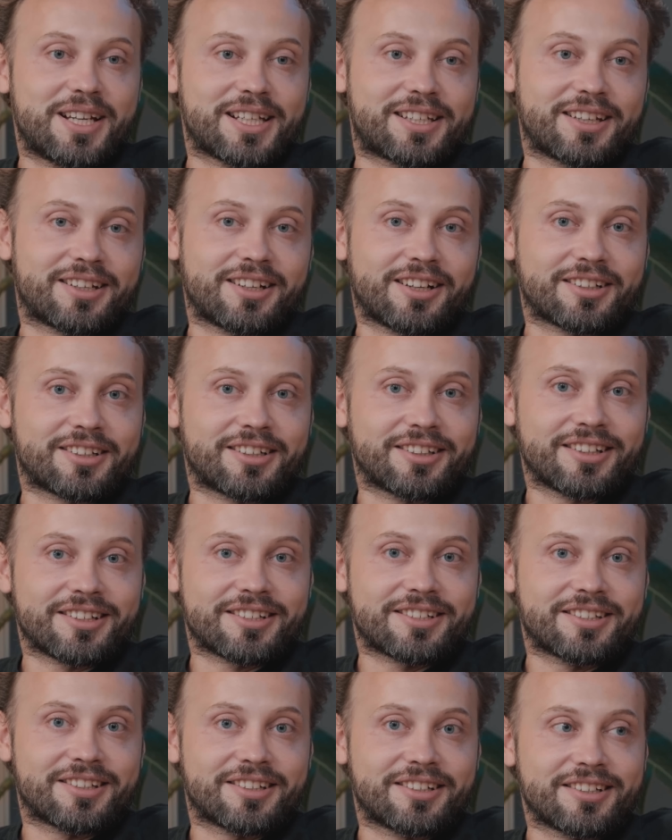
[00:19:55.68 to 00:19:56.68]
bekar falan.
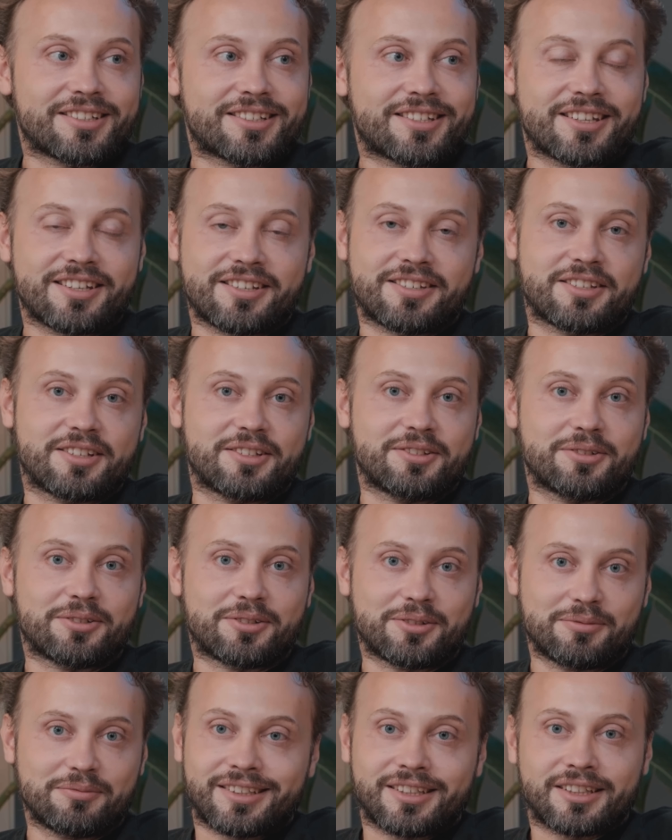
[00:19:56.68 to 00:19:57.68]
arkadaşlara
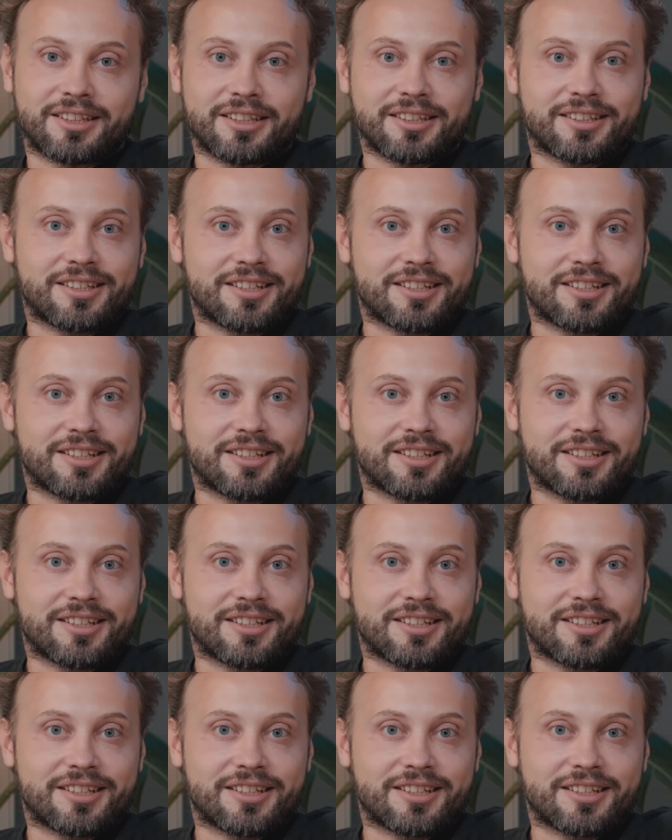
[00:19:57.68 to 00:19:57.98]
sesleniyorum. Gidin